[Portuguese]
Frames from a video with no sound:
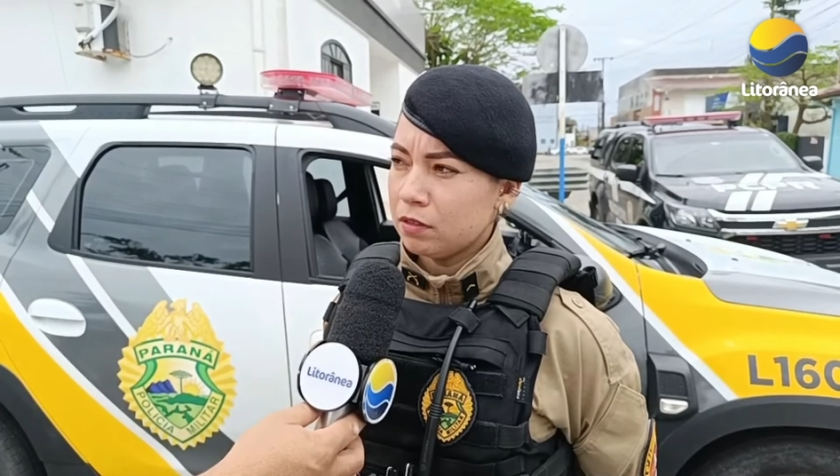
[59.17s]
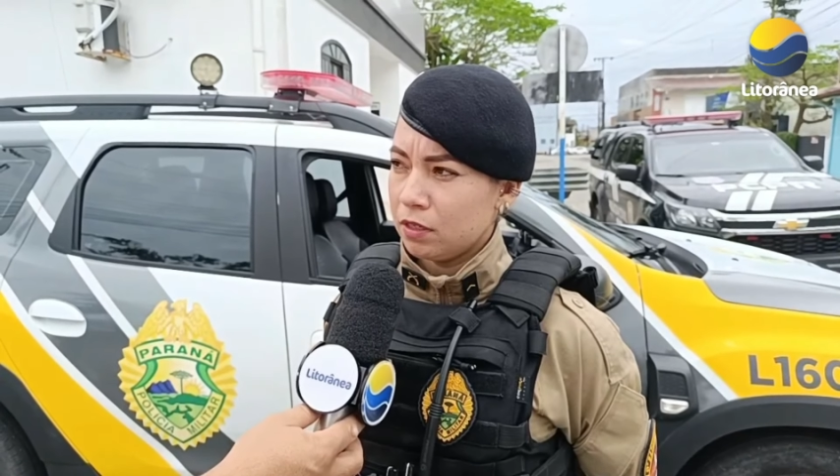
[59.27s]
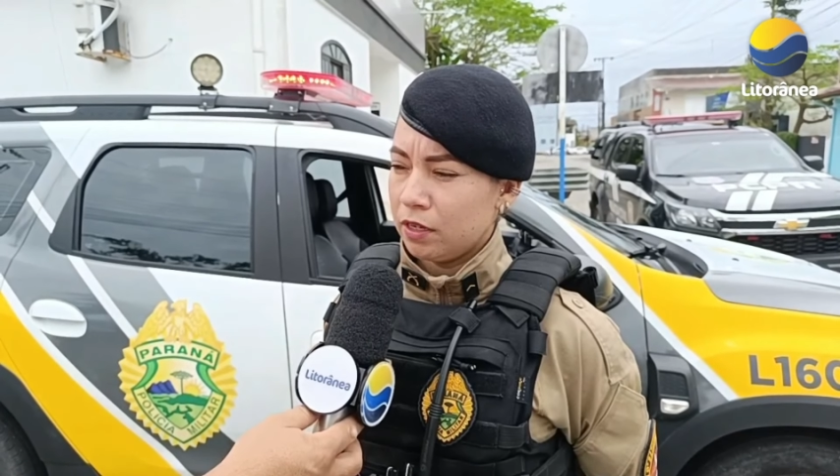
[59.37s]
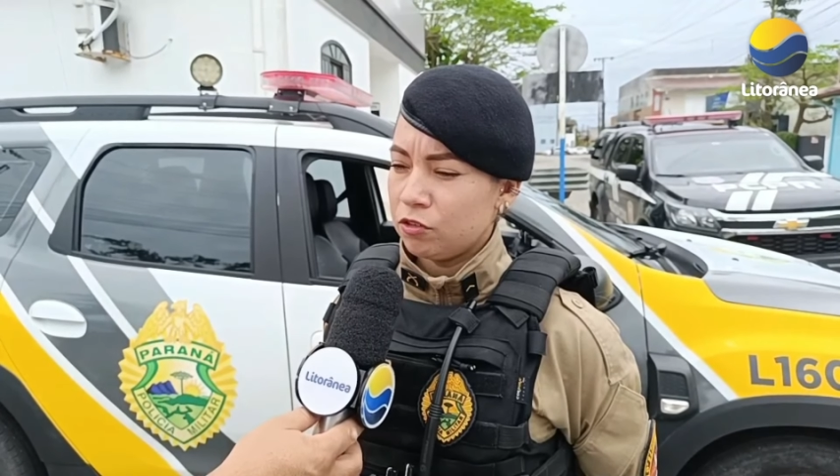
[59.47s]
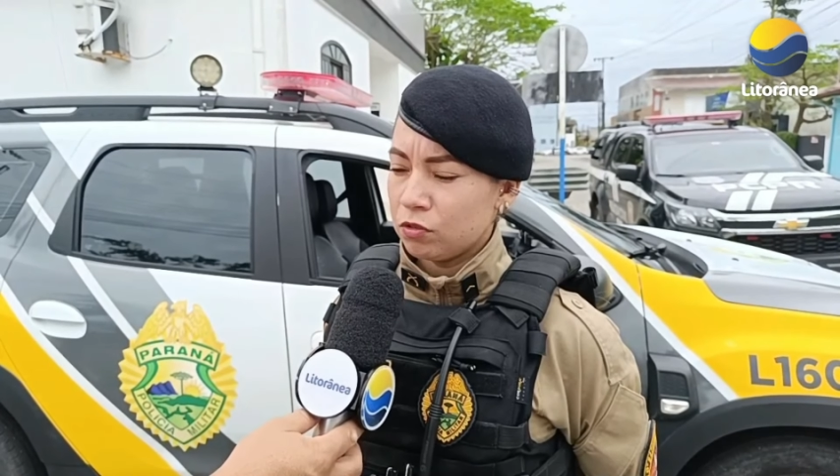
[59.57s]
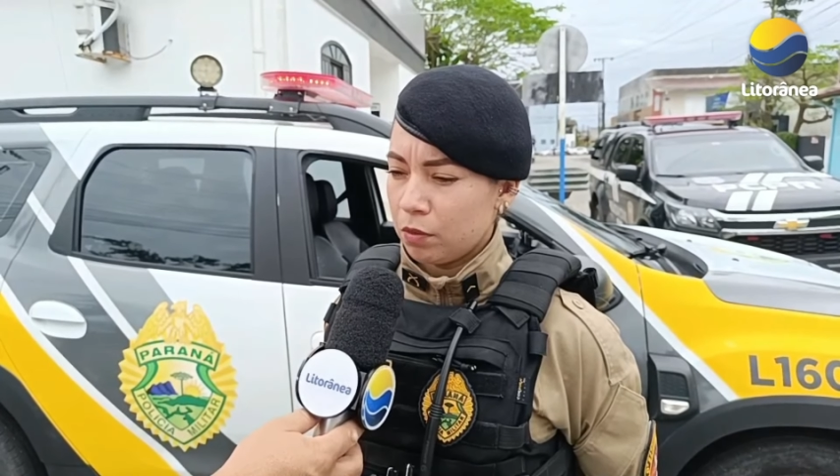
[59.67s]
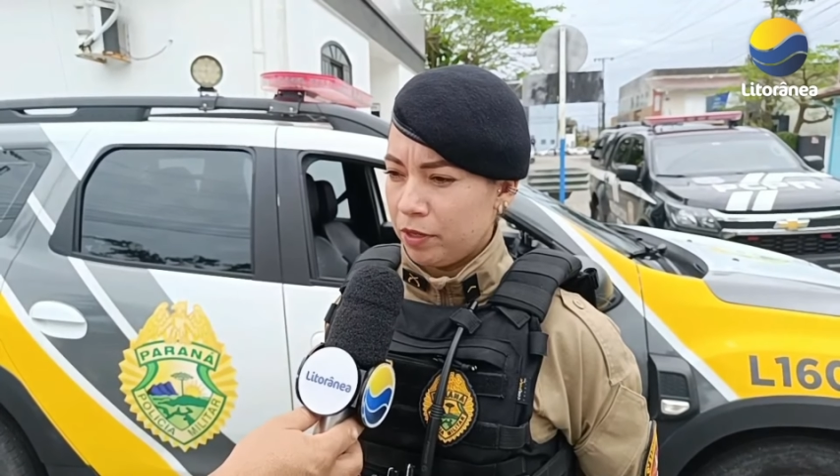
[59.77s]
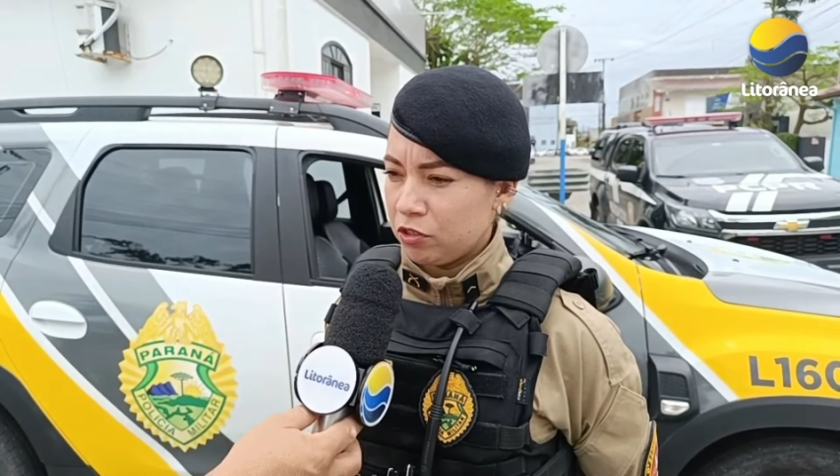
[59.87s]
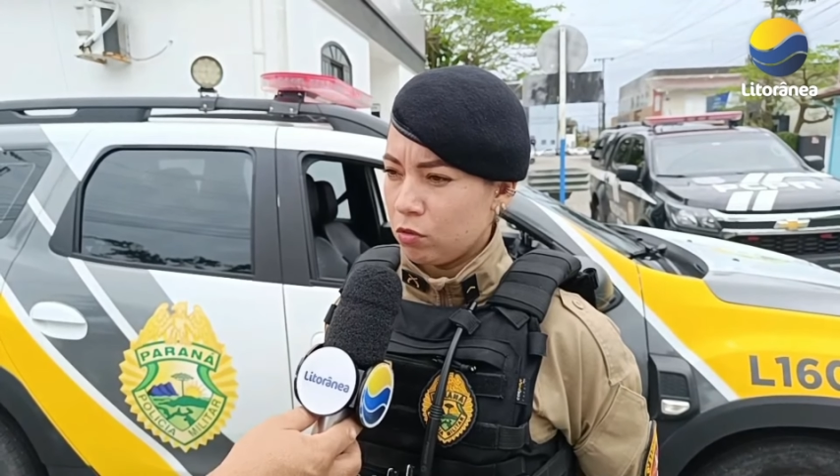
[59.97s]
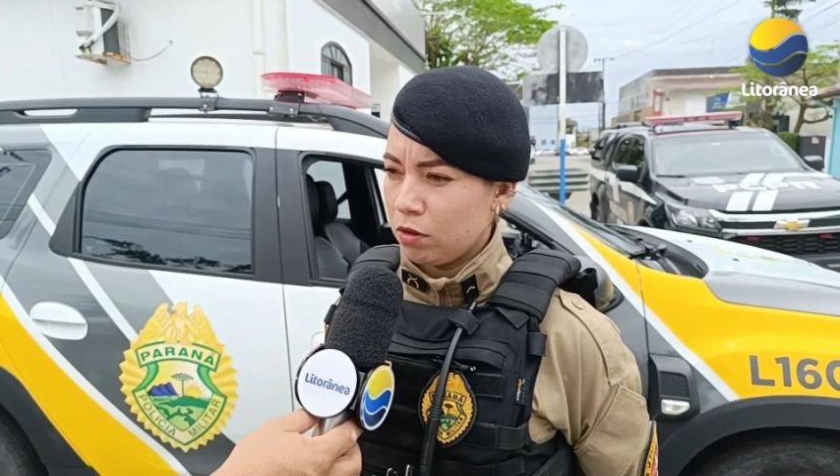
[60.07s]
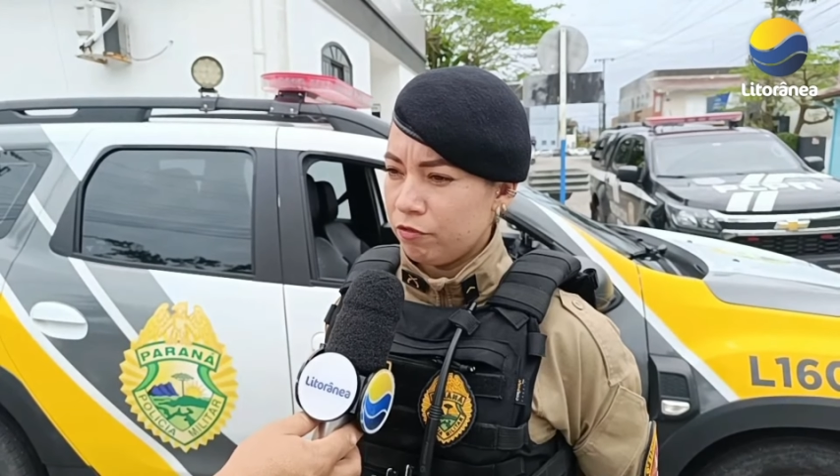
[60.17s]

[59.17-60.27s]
né, juntamente com a